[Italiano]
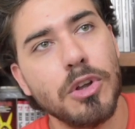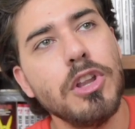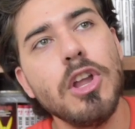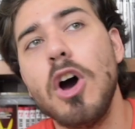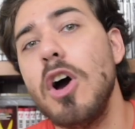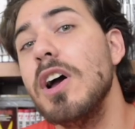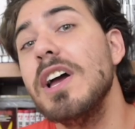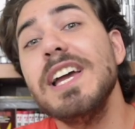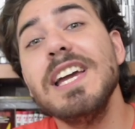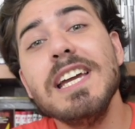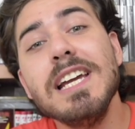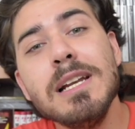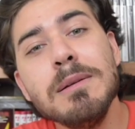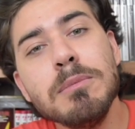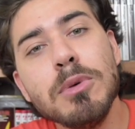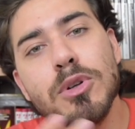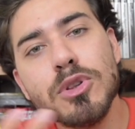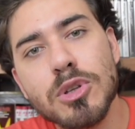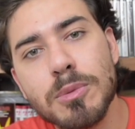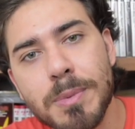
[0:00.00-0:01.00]
No, il
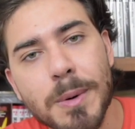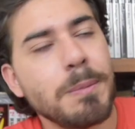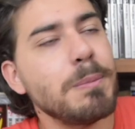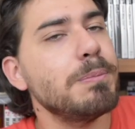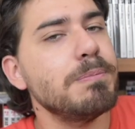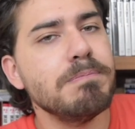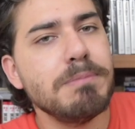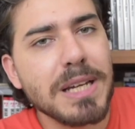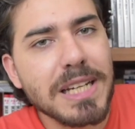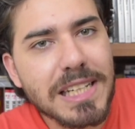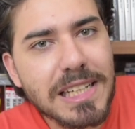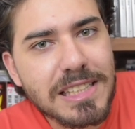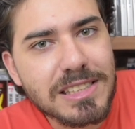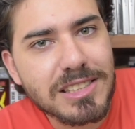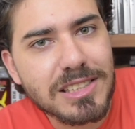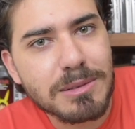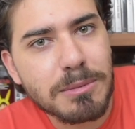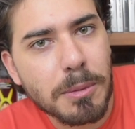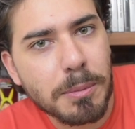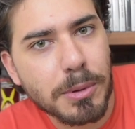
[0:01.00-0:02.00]
mondo può
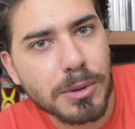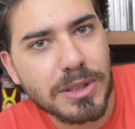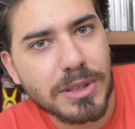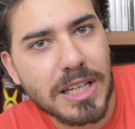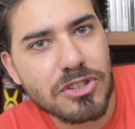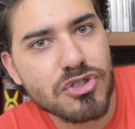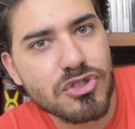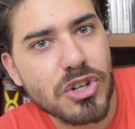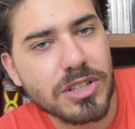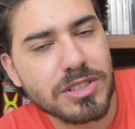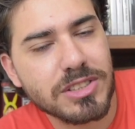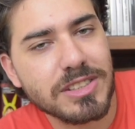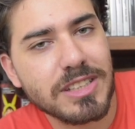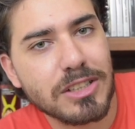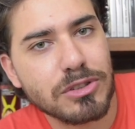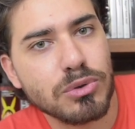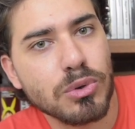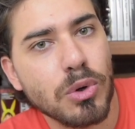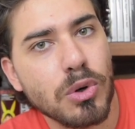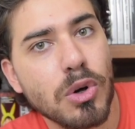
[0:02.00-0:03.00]
benissimo proteggersi da
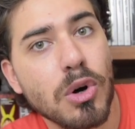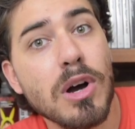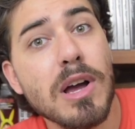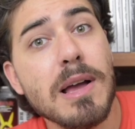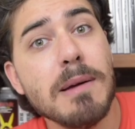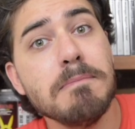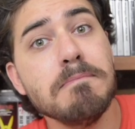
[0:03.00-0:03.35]
solo,